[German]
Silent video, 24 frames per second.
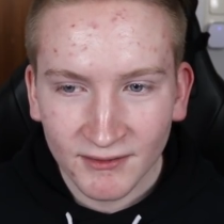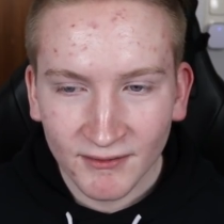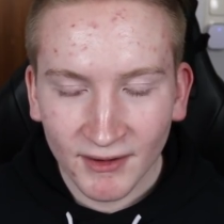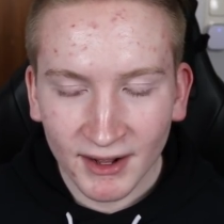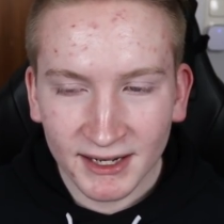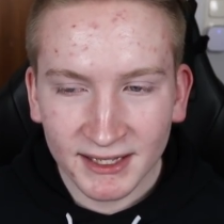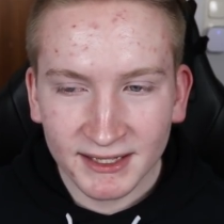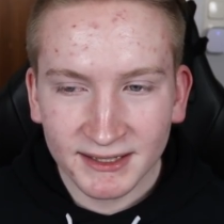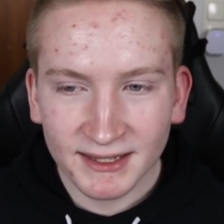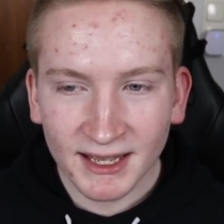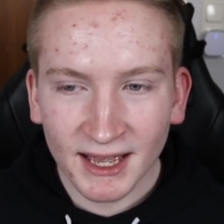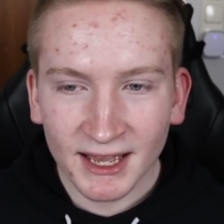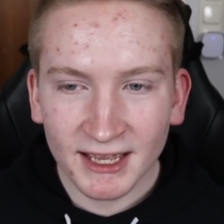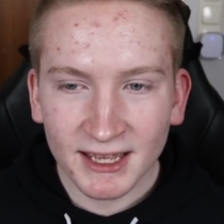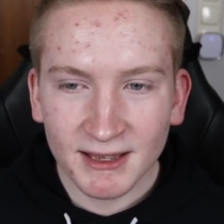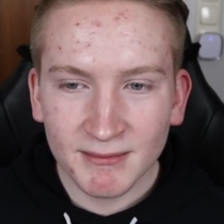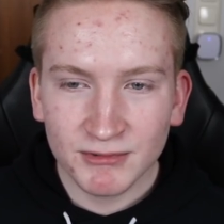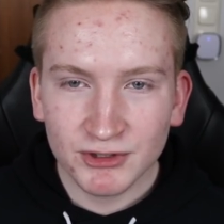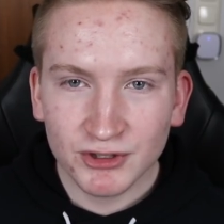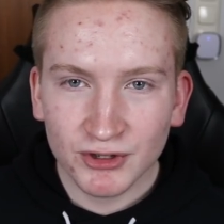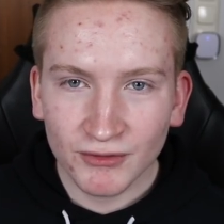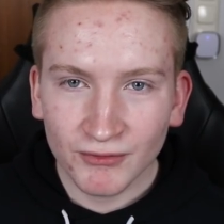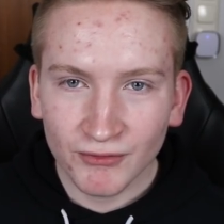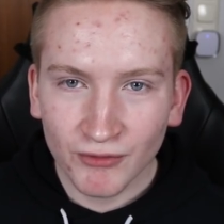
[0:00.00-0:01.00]
weil ich da
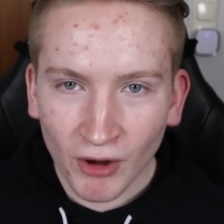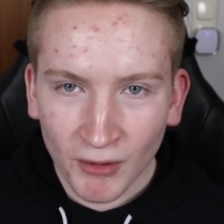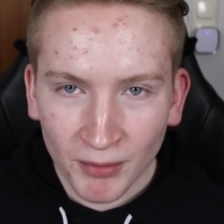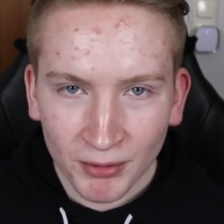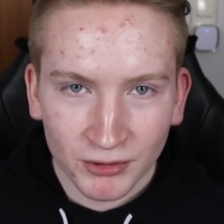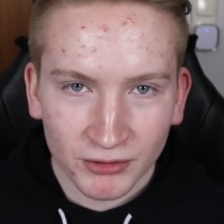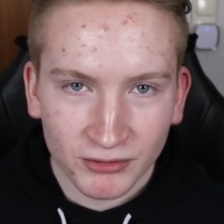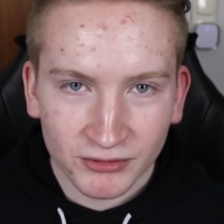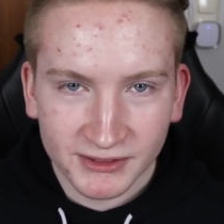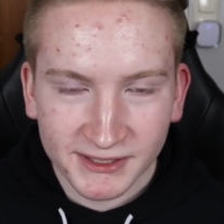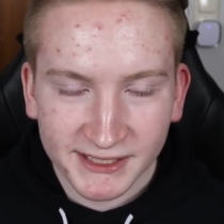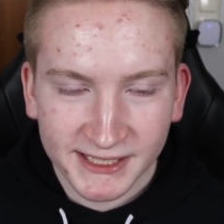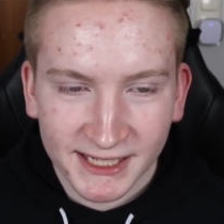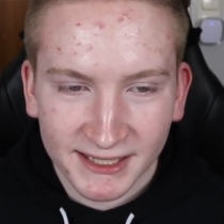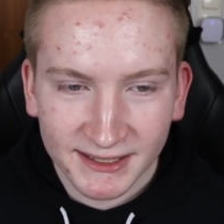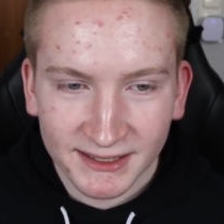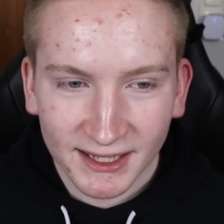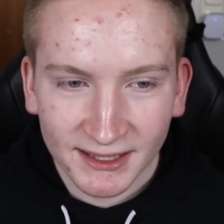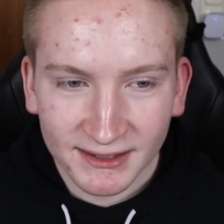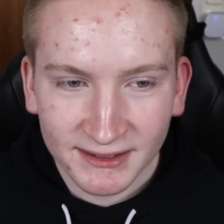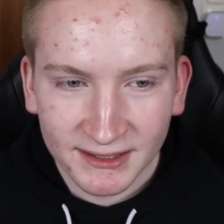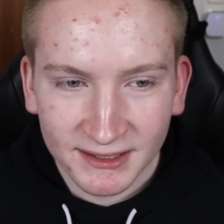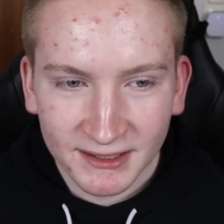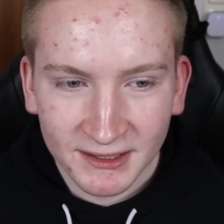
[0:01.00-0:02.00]
eben schon
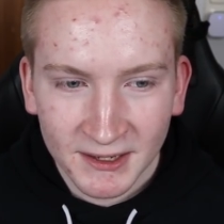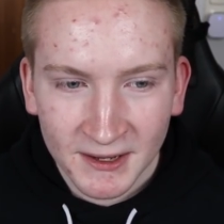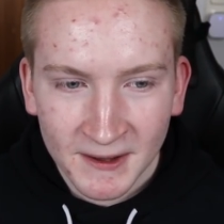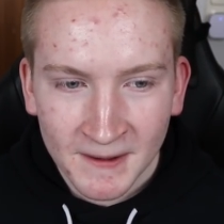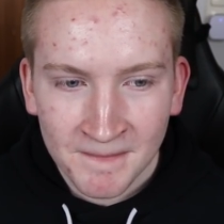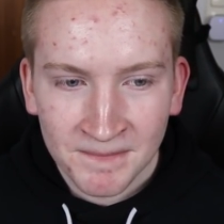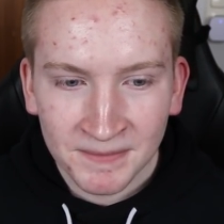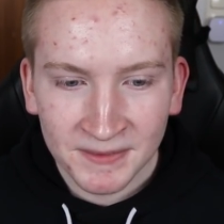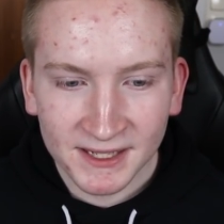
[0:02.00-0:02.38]
vorproduziert hatte.